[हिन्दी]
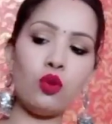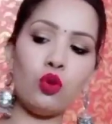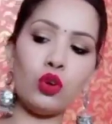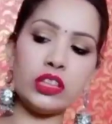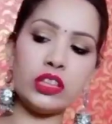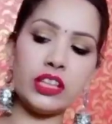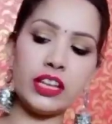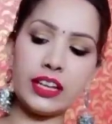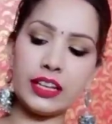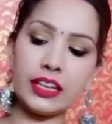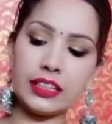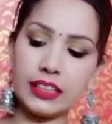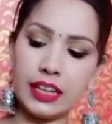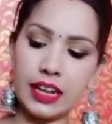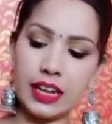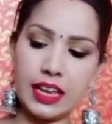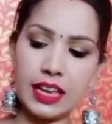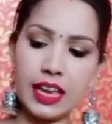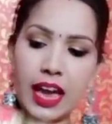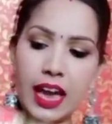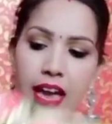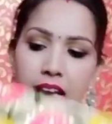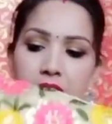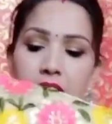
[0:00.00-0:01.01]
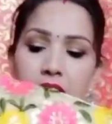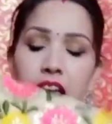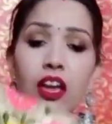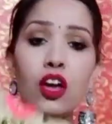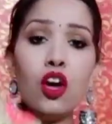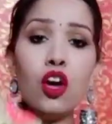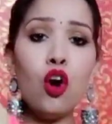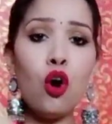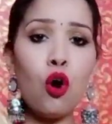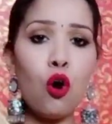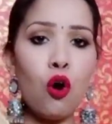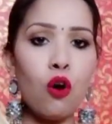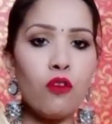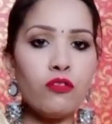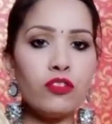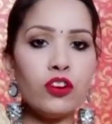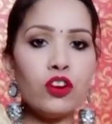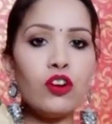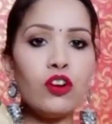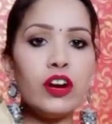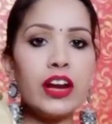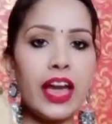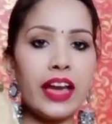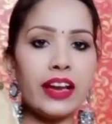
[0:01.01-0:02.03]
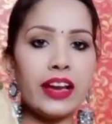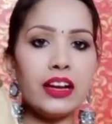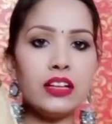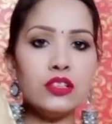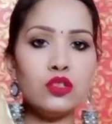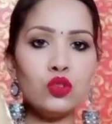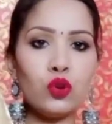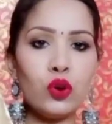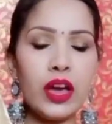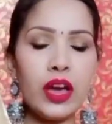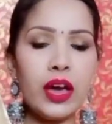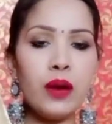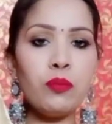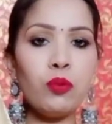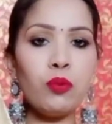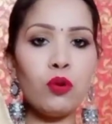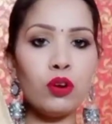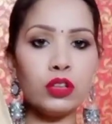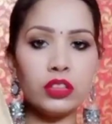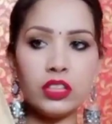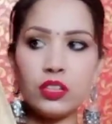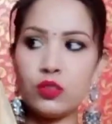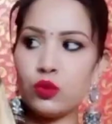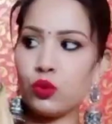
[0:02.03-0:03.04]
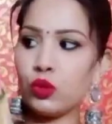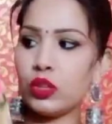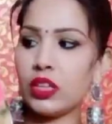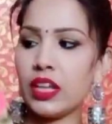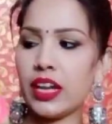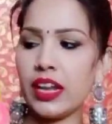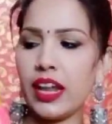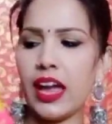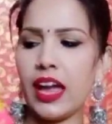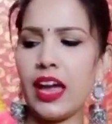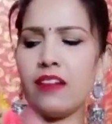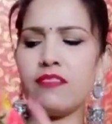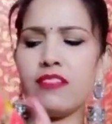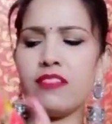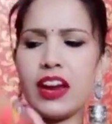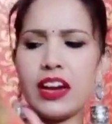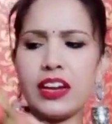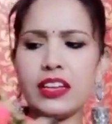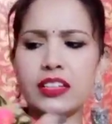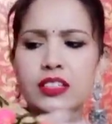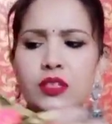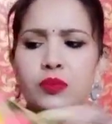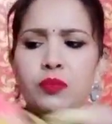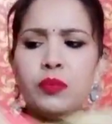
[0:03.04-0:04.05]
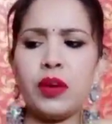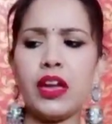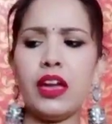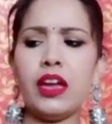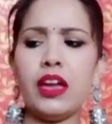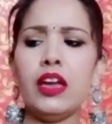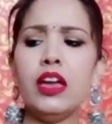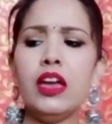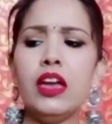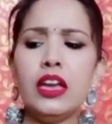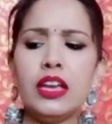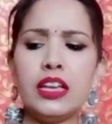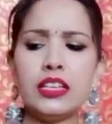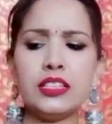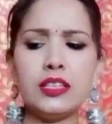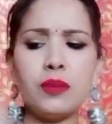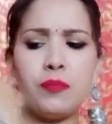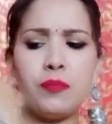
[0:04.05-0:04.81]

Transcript: कोई दिक्कत नहीं आएगी ओवरऑल लहंगा जो है बहुत ही सुंदर है वेडिंग्स में किसी